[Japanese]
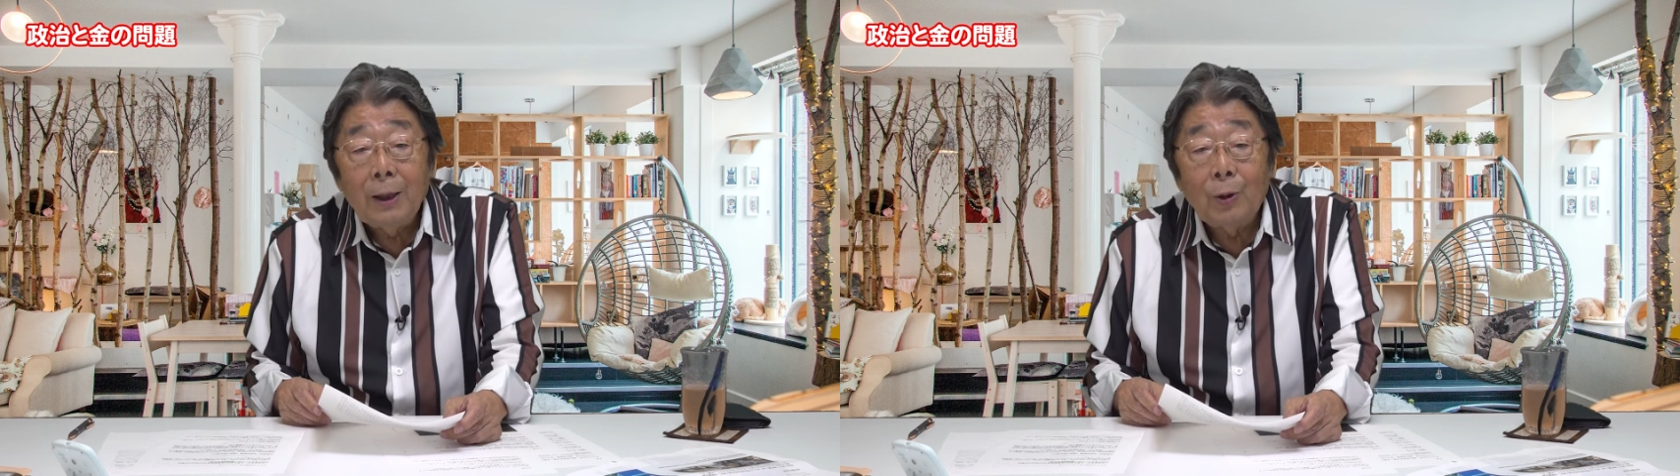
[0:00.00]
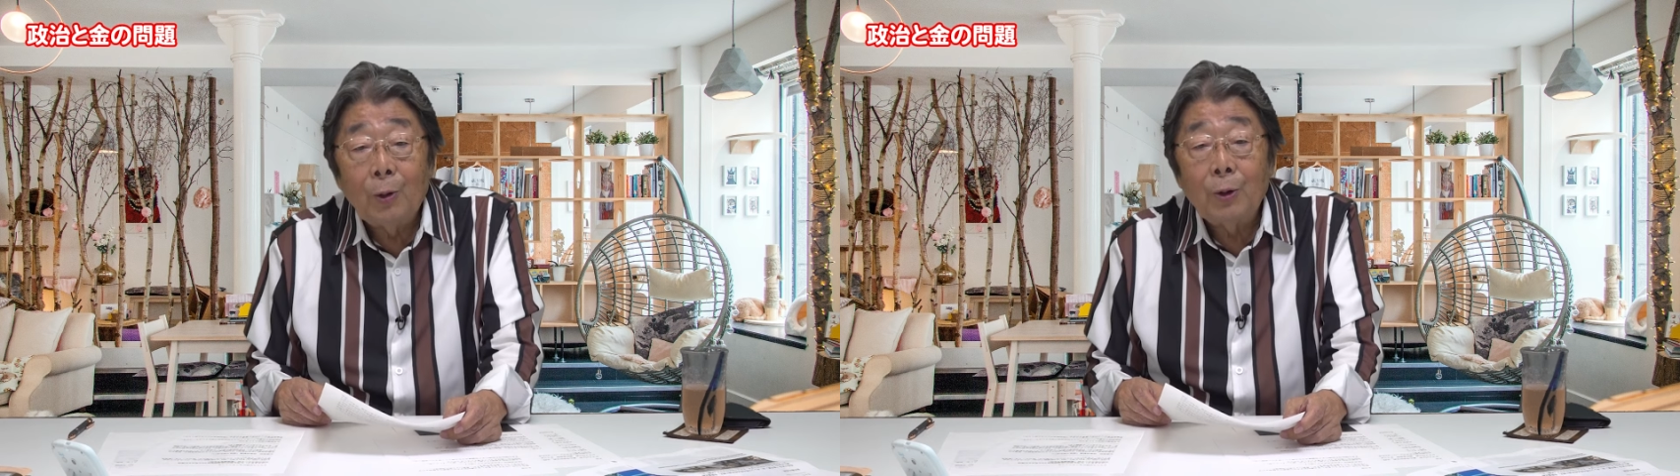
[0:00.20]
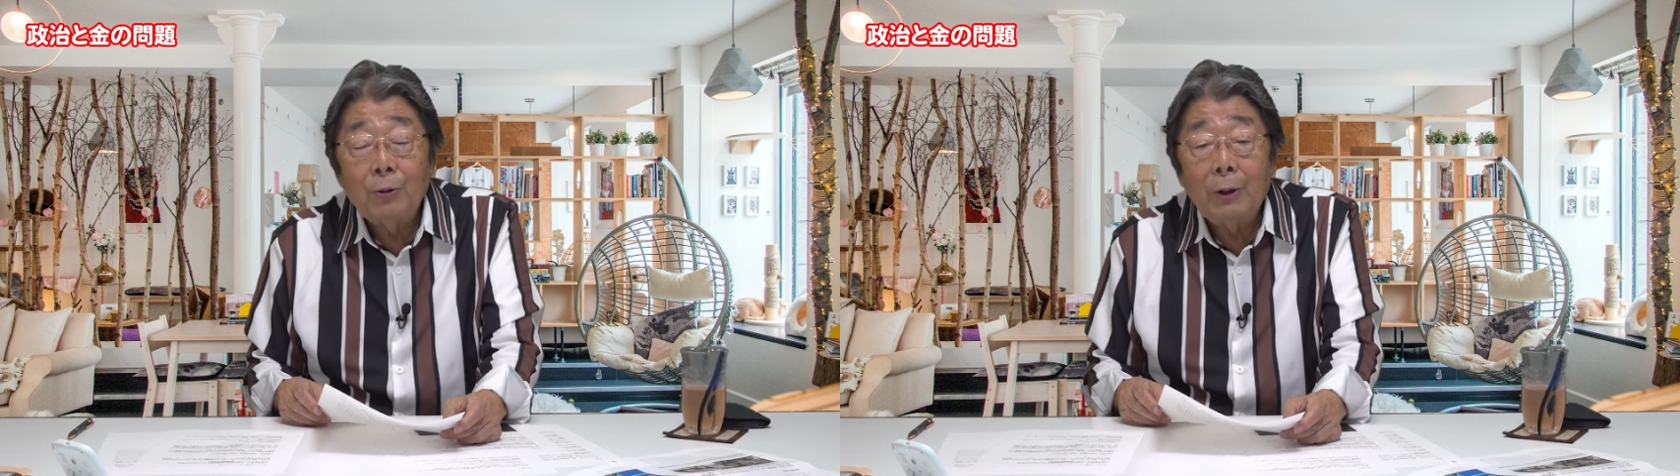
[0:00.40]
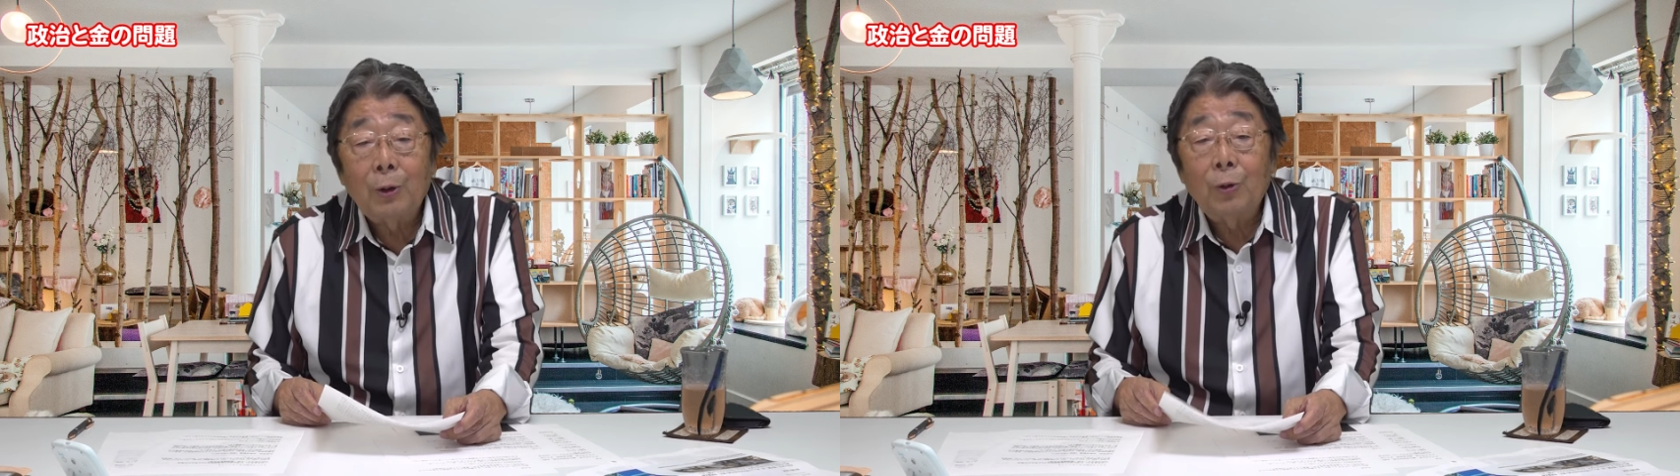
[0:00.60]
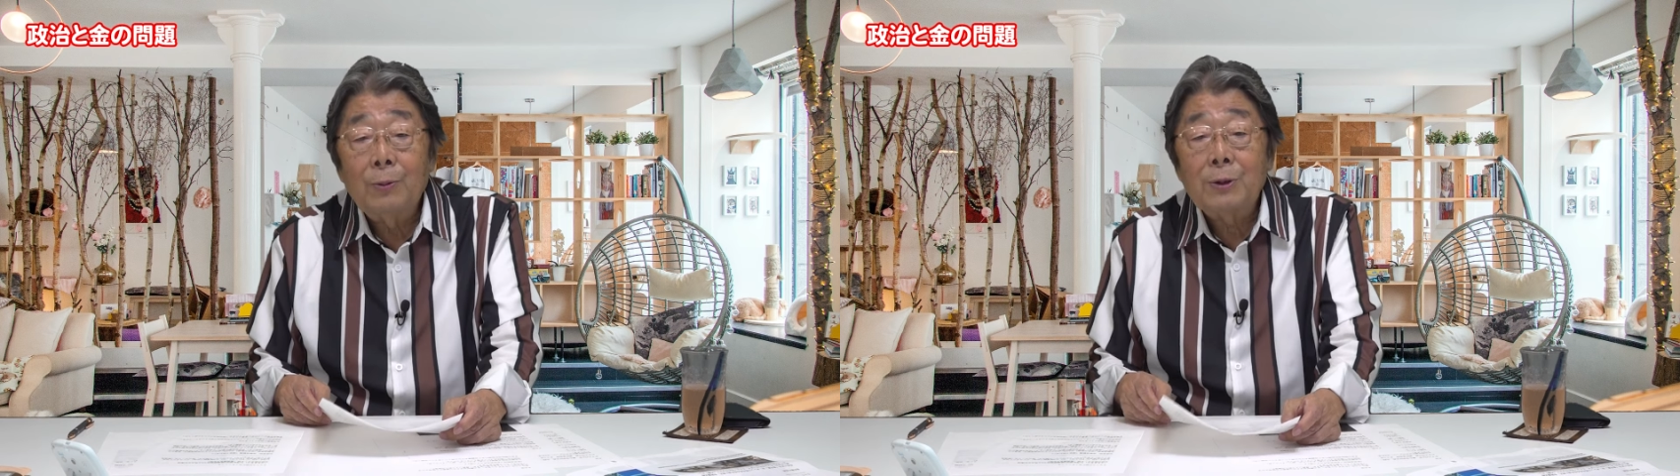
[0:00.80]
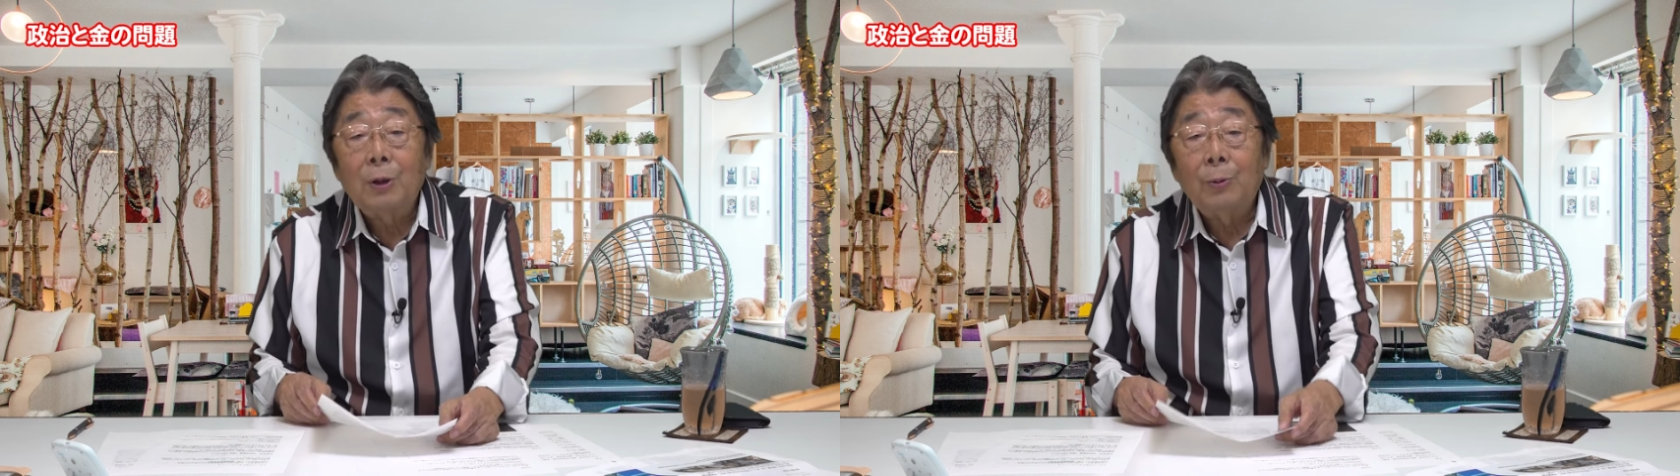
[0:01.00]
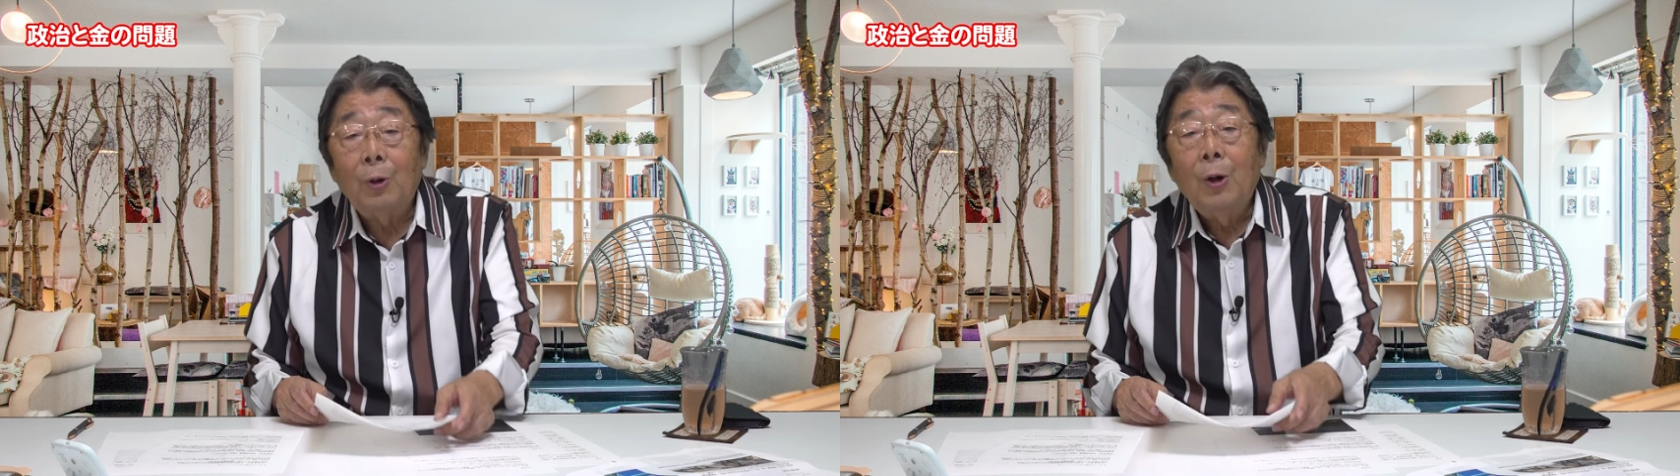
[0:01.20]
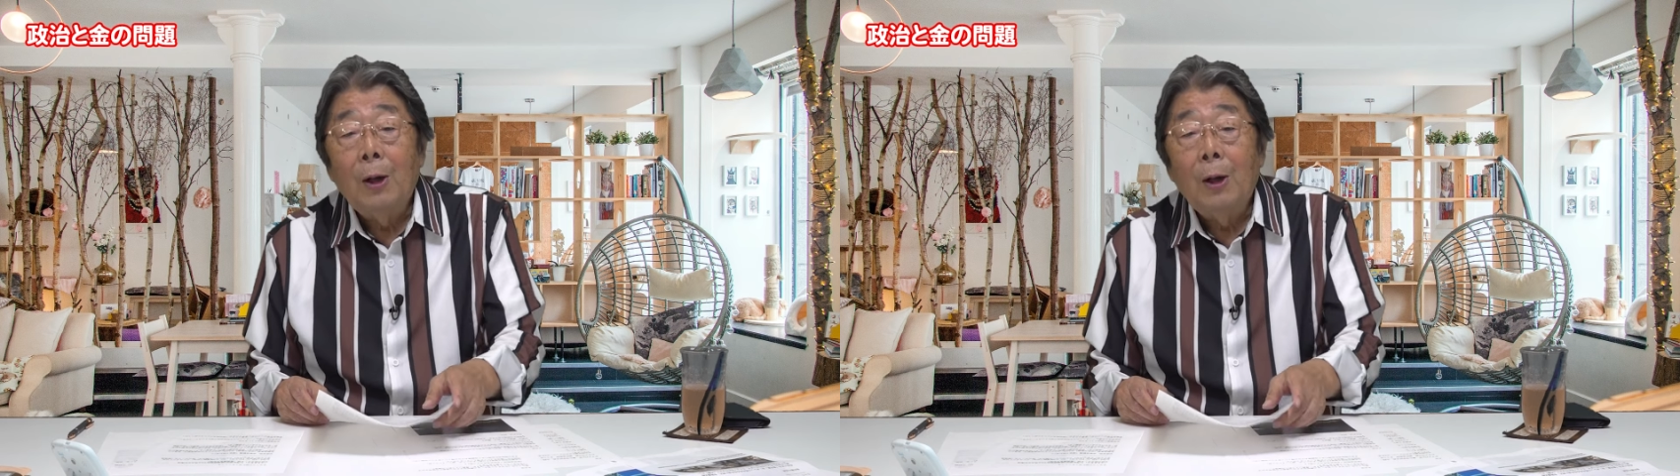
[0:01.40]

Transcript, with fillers: いろいろ言われておりますけども、